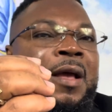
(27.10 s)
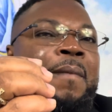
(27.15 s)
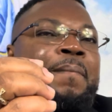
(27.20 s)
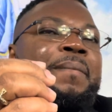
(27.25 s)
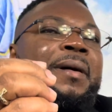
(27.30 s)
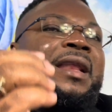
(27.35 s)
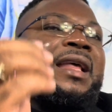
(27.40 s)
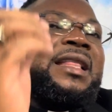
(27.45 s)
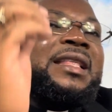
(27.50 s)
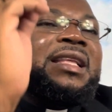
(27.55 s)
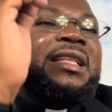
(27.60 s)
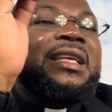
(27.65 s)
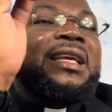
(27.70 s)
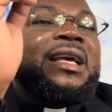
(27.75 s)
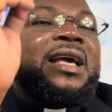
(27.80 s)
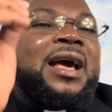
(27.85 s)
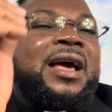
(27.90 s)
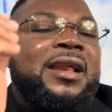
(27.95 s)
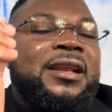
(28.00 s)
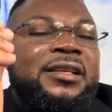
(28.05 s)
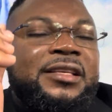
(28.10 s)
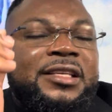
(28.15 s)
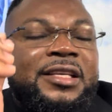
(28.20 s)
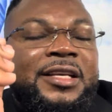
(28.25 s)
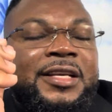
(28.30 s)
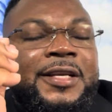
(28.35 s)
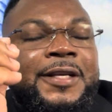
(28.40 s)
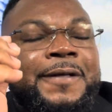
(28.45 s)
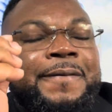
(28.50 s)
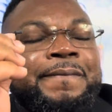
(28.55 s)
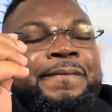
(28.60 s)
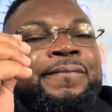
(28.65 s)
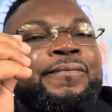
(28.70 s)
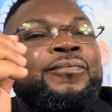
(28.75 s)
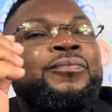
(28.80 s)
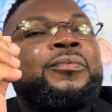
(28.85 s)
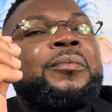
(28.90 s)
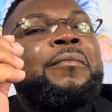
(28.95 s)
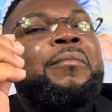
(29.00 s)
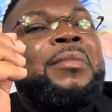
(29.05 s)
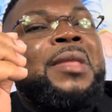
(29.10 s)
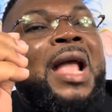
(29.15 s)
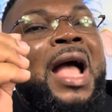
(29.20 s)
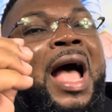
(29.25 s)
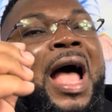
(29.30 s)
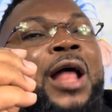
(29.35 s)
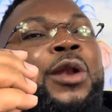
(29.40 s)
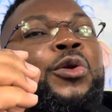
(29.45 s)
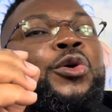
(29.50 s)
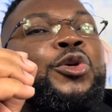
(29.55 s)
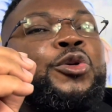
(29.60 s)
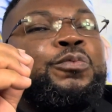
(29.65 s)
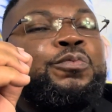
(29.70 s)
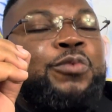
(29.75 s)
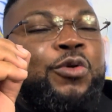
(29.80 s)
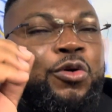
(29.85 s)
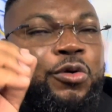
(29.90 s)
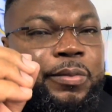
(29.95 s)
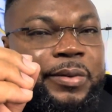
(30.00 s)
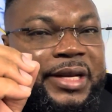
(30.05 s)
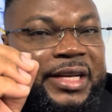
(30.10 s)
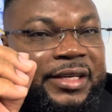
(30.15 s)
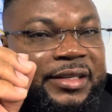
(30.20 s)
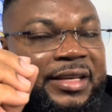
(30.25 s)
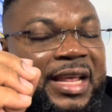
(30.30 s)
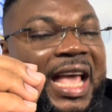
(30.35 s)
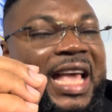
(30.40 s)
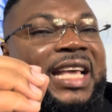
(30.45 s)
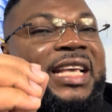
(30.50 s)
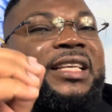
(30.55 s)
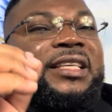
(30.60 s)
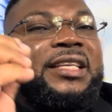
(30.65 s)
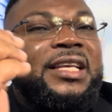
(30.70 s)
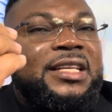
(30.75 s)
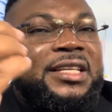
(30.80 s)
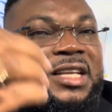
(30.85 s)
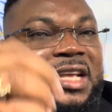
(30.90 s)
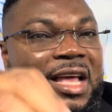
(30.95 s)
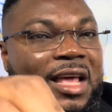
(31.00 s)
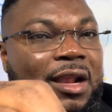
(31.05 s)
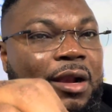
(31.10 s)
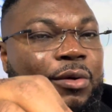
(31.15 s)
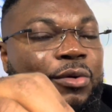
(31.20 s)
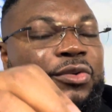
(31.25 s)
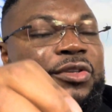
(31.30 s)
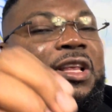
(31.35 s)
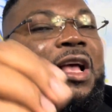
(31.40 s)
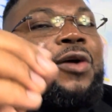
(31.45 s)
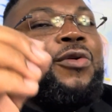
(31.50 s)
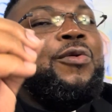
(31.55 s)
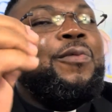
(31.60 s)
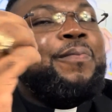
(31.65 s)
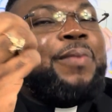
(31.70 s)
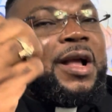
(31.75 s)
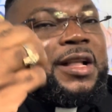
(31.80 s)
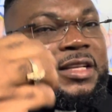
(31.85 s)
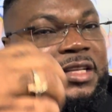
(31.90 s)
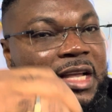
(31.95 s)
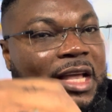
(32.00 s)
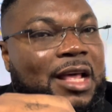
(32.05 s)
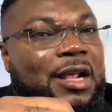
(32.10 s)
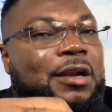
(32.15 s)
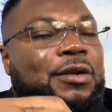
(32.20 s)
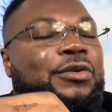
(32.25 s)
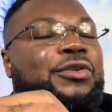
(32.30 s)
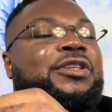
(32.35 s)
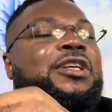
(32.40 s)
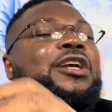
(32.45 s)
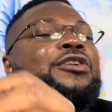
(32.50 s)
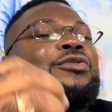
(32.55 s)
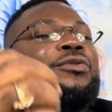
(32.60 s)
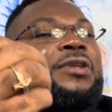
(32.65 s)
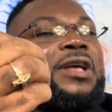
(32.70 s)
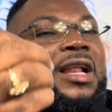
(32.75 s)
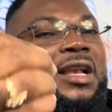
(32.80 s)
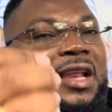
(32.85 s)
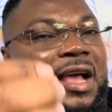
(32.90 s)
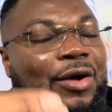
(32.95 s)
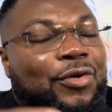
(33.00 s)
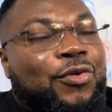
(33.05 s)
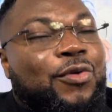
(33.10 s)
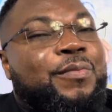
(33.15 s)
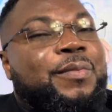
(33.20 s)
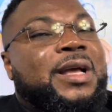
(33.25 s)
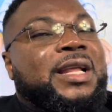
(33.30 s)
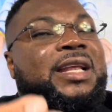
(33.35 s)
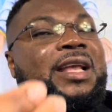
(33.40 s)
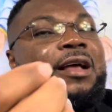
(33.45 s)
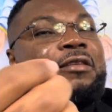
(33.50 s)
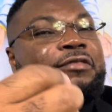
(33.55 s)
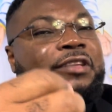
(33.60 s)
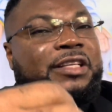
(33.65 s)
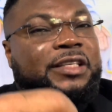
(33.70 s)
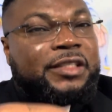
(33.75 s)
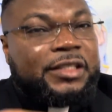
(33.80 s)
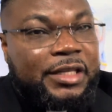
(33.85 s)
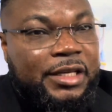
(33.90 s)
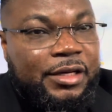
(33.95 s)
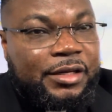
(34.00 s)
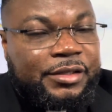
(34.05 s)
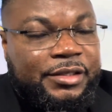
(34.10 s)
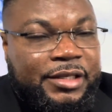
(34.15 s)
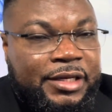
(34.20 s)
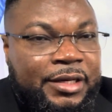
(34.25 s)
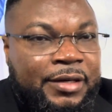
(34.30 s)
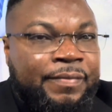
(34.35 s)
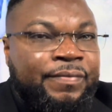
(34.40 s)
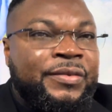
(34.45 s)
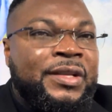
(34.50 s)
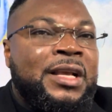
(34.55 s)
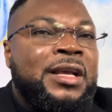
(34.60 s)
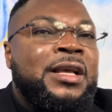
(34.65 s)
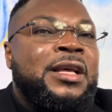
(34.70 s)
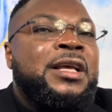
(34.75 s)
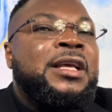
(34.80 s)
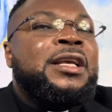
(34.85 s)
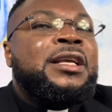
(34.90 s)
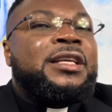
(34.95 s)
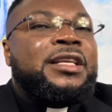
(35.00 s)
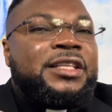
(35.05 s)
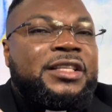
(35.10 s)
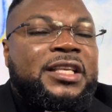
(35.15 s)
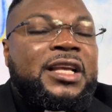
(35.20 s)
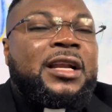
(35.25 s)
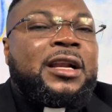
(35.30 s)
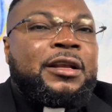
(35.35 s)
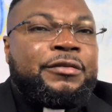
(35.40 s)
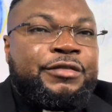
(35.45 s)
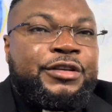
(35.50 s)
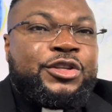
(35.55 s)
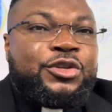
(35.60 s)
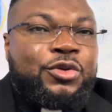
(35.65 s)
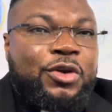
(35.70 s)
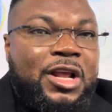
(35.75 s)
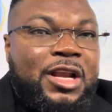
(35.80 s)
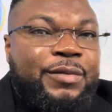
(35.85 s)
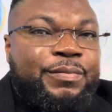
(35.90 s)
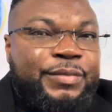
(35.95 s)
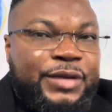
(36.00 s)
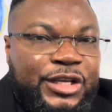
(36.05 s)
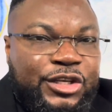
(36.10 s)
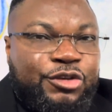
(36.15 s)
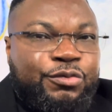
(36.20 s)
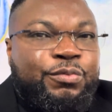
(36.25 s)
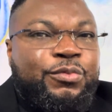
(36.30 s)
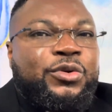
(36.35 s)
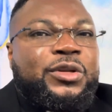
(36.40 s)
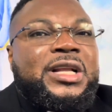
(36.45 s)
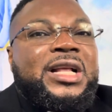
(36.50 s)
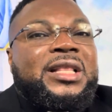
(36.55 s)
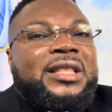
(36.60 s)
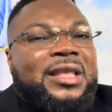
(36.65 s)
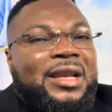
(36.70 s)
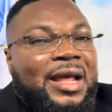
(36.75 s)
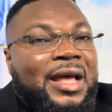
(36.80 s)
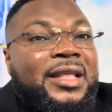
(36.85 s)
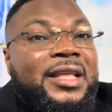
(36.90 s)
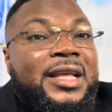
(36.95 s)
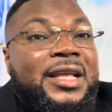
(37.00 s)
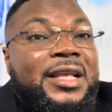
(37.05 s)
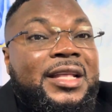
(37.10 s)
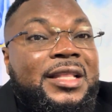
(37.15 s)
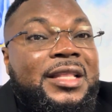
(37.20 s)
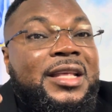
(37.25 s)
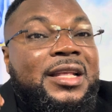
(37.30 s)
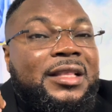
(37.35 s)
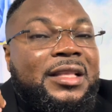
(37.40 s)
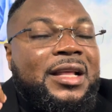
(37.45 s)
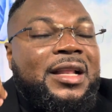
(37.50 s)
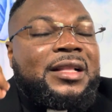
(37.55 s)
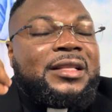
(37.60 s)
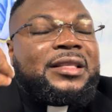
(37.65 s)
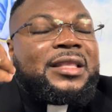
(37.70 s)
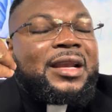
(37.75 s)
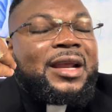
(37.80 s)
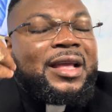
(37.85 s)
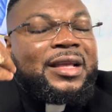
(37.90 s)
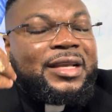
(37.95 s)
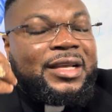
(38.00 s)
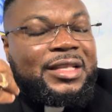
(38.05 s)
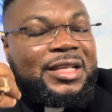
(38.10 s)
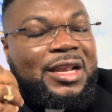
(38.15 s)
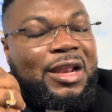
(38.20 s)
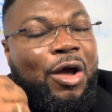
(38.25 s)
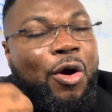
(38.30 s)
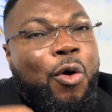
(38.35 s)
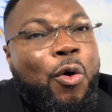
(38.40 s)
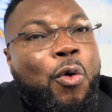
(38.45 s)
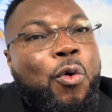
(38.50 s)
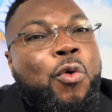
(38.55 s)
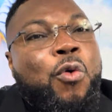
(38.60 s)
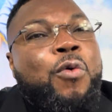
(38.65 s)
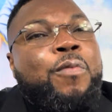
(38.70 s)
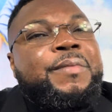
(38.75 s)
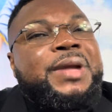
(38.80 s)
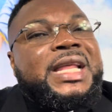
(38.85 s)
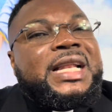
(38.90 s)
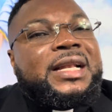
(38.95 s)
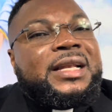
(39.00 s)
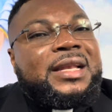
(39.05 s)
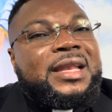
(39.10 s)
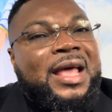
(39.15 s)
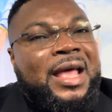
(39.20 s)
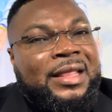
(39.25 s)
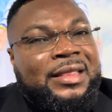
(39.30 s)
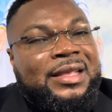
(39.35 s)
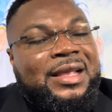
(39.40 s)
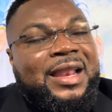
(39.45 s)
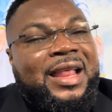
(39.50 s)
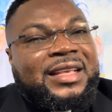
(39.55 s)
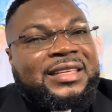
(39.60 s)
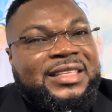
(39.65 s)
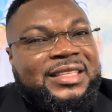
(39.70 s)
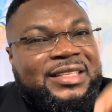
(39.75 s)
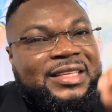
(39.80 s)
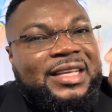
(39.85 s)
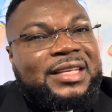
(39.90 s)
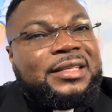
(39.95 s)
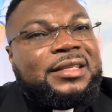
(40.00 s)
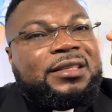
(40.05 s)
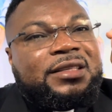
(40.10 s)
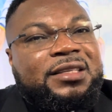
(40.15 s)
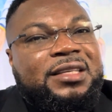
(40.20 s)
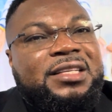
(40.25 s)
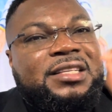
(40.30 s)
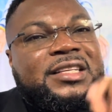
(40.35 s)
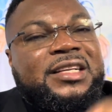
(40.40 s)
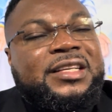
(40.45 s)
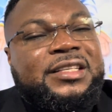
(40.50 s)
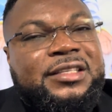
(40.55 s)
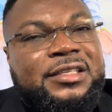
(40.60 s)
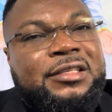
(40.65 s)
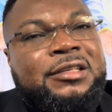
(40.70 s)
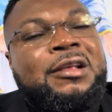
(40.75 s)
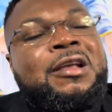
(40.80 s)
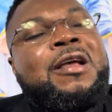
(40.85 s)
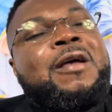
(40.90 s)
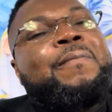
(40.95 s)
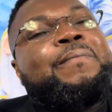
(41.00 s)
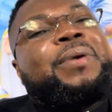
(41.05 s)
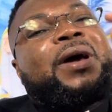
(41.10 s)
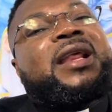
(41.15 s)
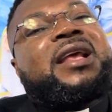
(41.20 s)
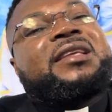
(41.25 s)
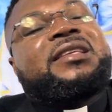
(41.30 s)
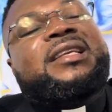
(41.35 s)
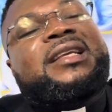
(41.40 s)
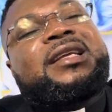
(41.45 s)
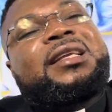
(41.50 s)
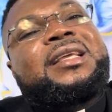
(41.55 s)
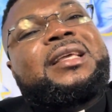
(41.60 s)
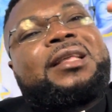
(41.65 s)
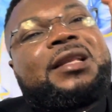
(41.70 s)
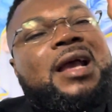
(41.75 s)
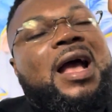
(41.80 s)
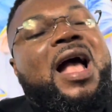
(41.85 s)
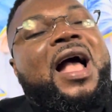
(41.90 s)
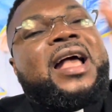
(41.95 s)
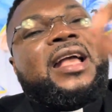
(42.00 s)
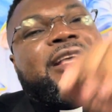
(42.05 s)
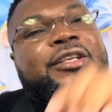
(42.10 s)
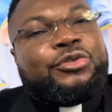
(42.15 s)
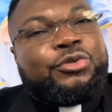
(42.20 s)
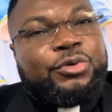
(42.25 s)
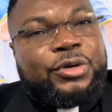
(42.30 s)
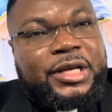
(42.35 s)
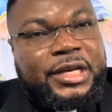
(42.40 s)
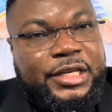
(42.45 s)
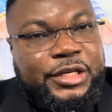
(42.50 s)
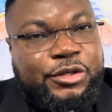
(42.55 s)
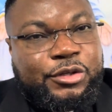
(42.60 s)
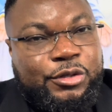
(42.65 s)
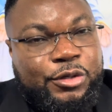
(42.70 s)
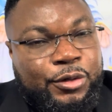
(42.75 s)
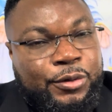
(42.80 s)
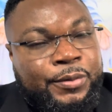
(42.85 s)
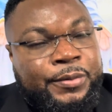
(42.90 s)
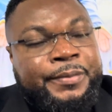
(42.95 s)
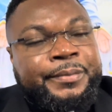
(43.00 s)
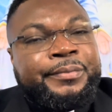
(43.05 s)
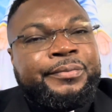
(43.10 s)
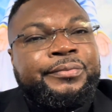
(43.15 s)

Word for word: para dedicarse a a los pobres, a enseñarlos, a acompañarlos, a ayudarle a comer y a vestirse. Y se revistió el mismo del traje, del traje de la humildad, de la sencillez para seguir a Jesucristo.